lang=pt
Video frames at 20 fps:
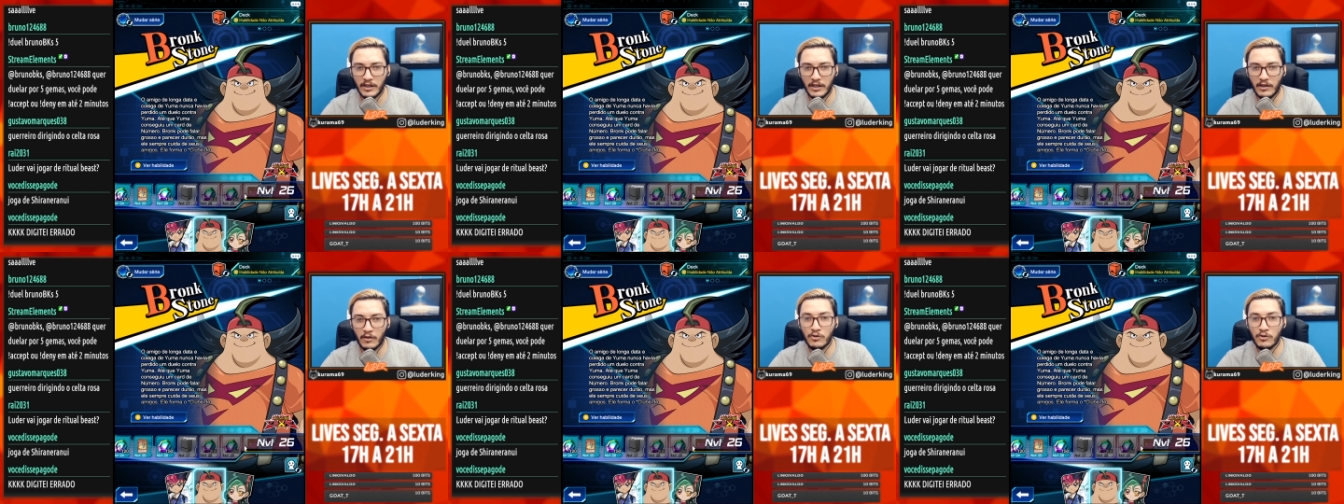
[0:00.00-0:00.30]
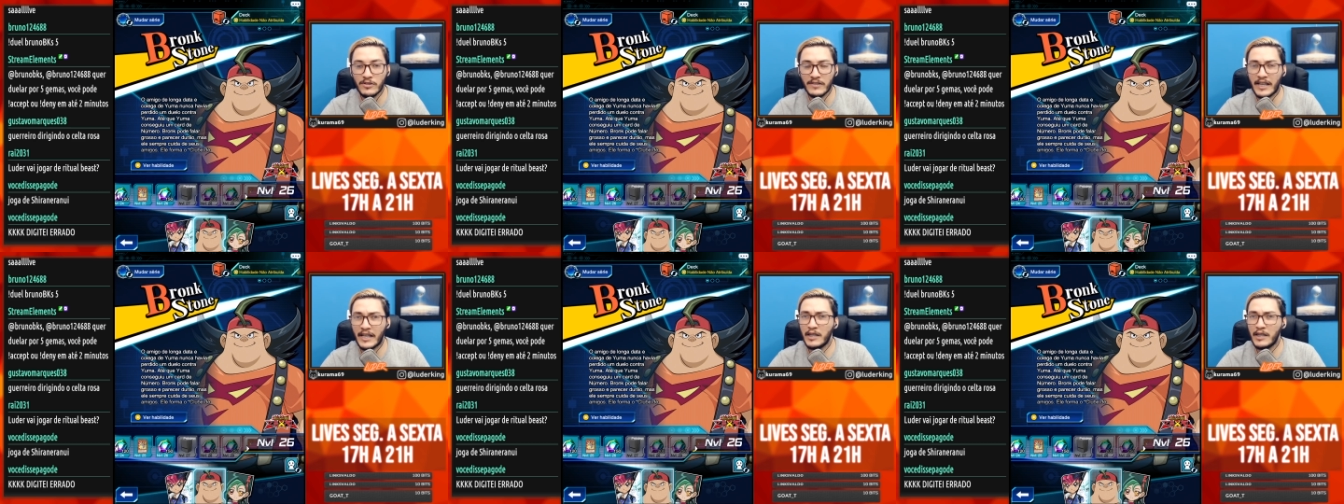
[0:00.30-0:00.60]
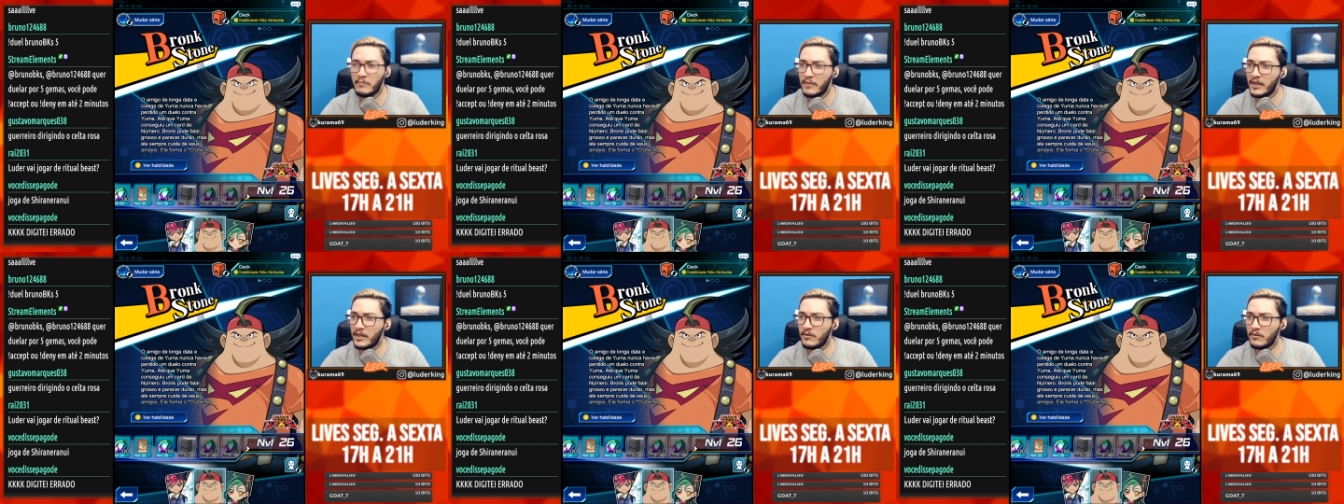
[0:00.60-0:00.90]
É um
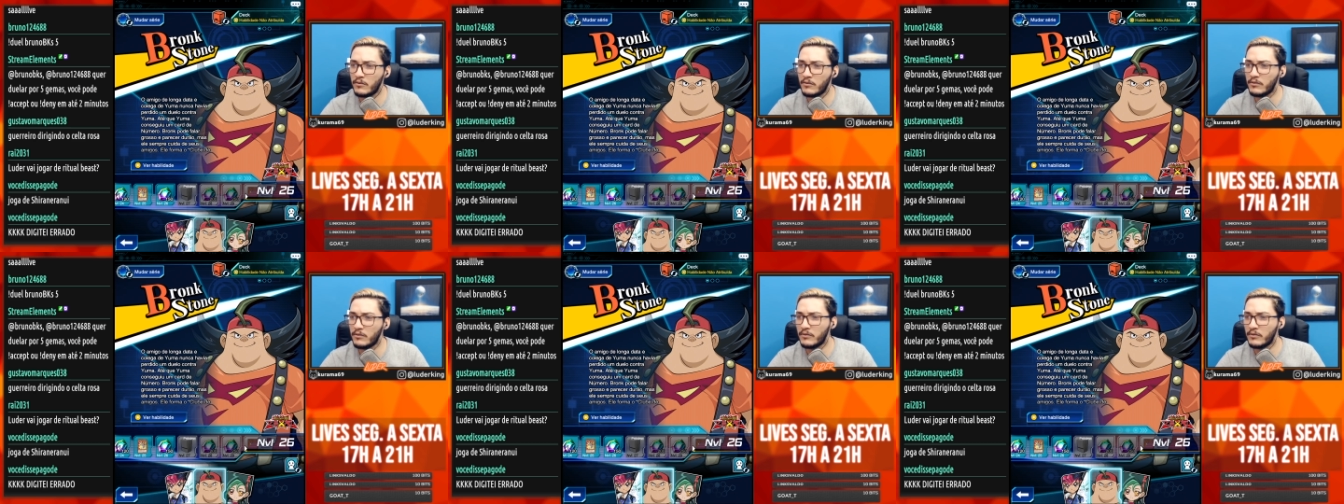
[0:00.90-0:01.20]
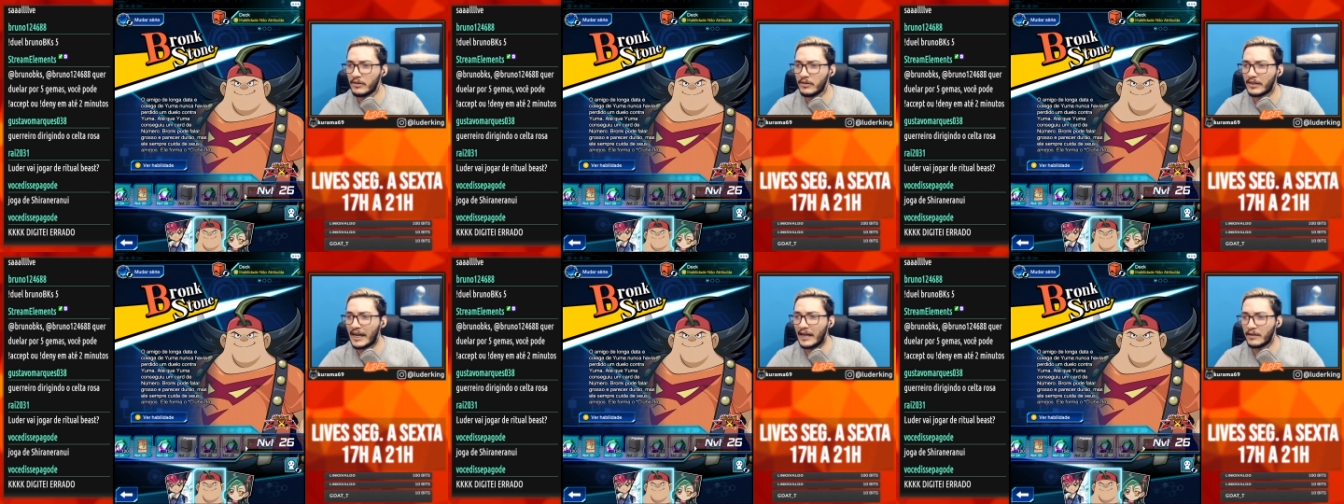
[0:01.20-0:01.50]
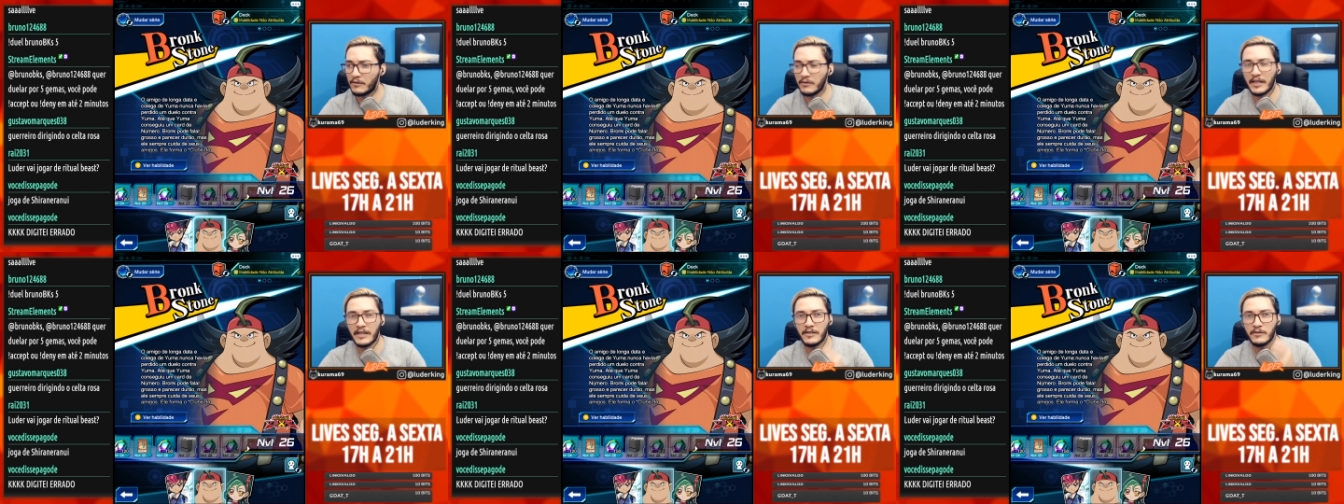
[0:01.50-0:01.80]
design meio
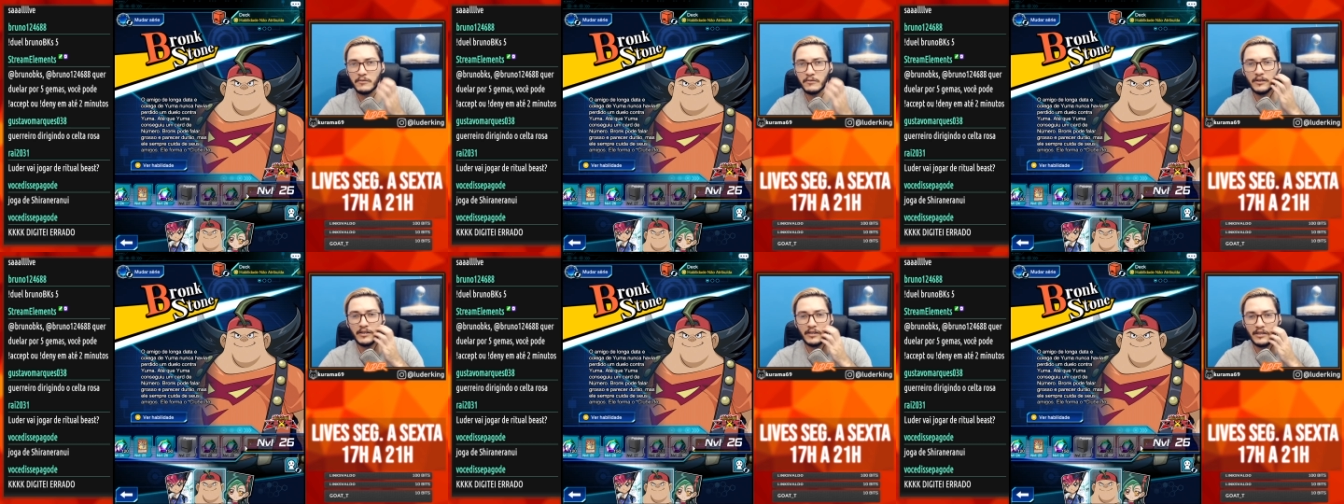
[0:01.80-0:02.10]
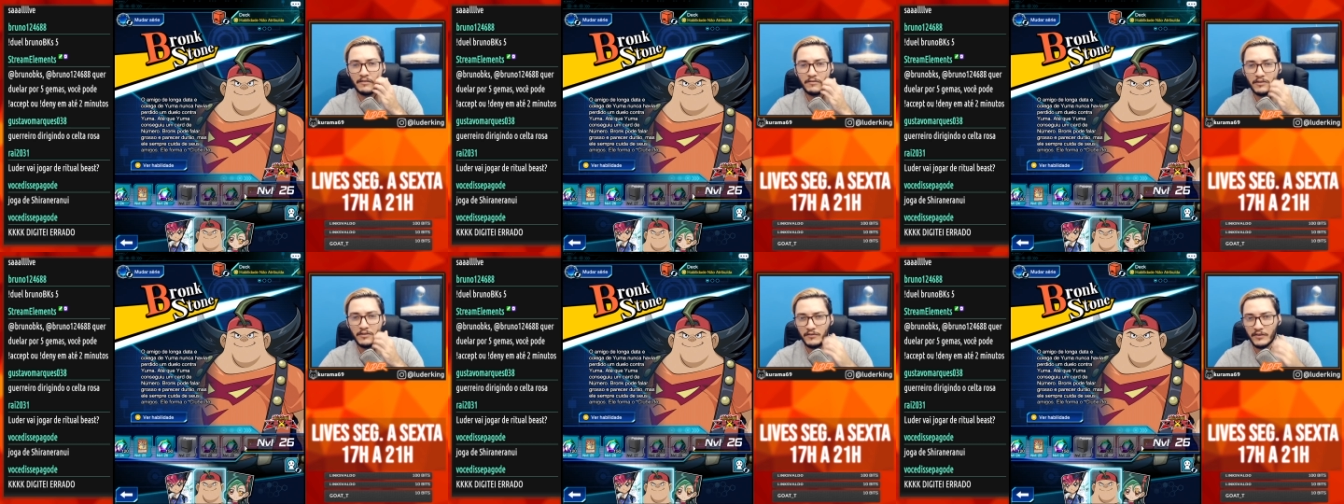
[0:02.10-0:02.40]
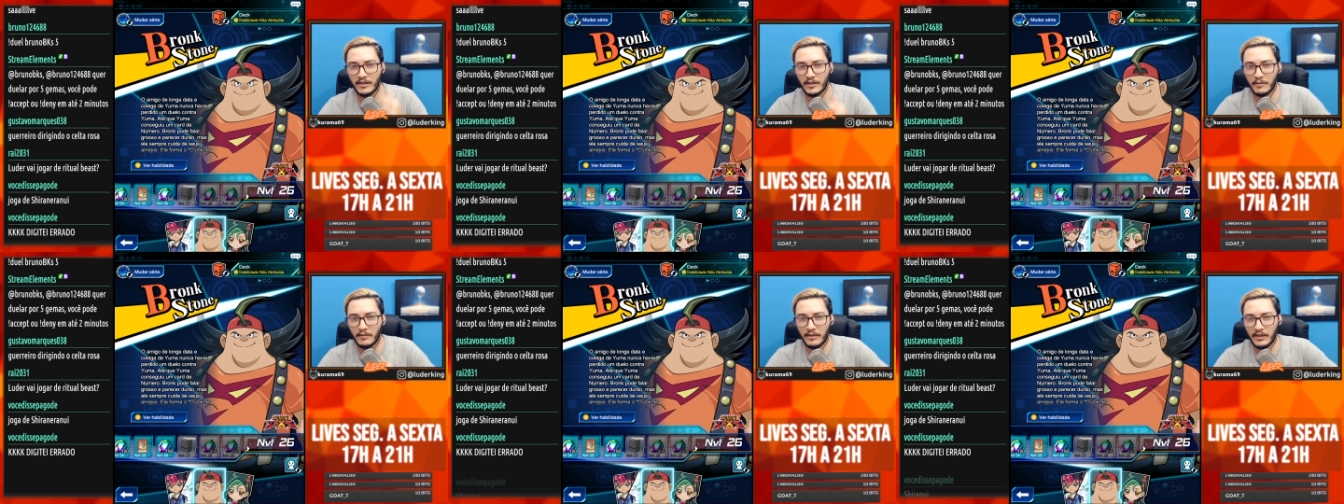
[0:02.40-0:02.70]
Cartoon Network, né? Foi
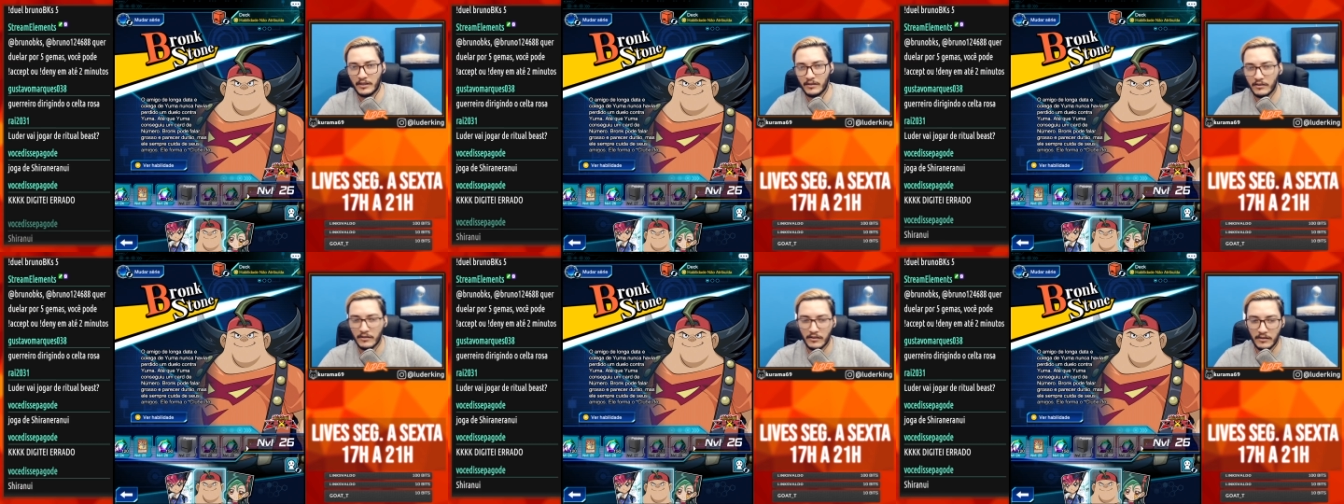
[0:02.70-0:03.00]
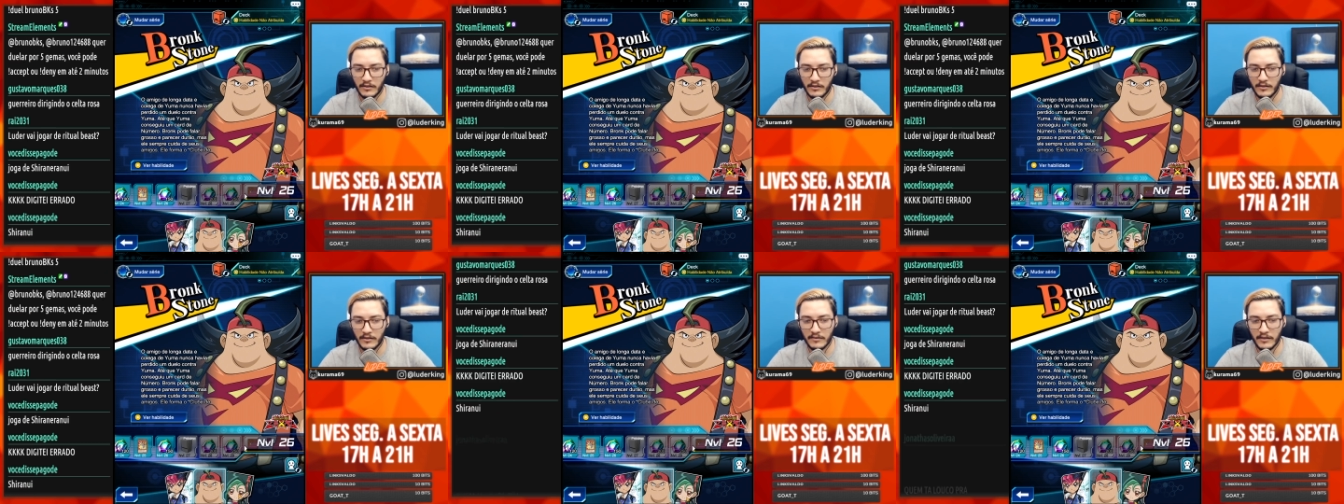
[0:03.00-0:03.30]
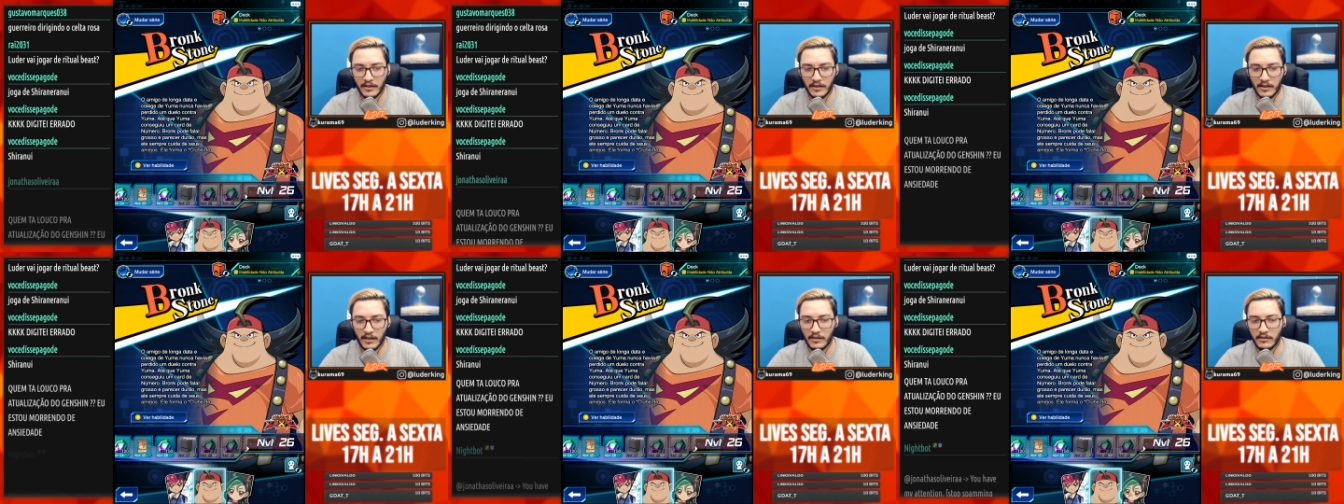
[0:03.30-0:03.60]
ficando mais,
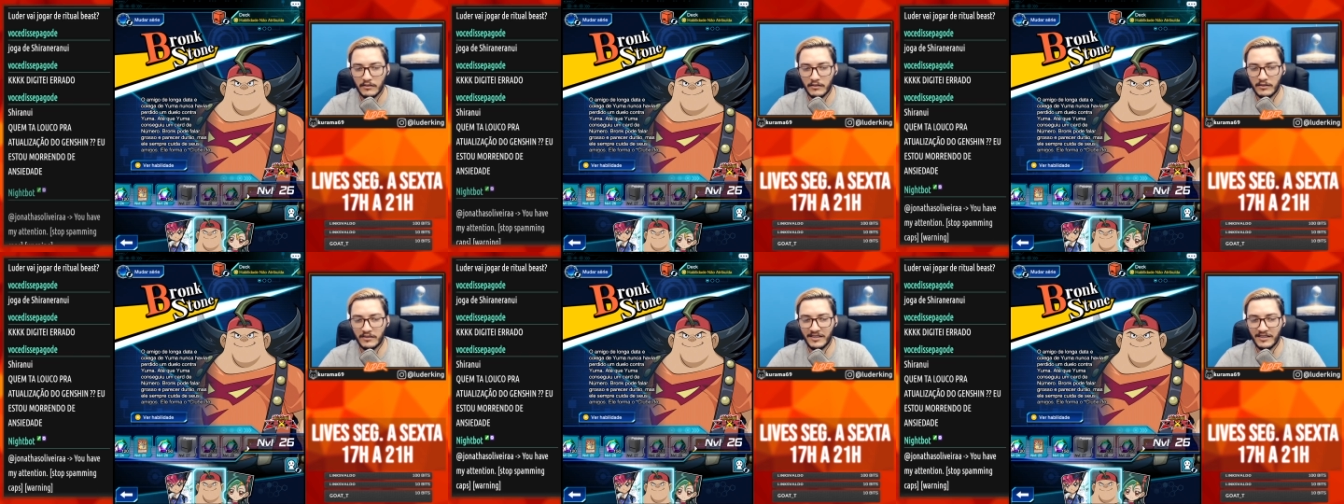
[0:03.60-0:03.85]
sei lá,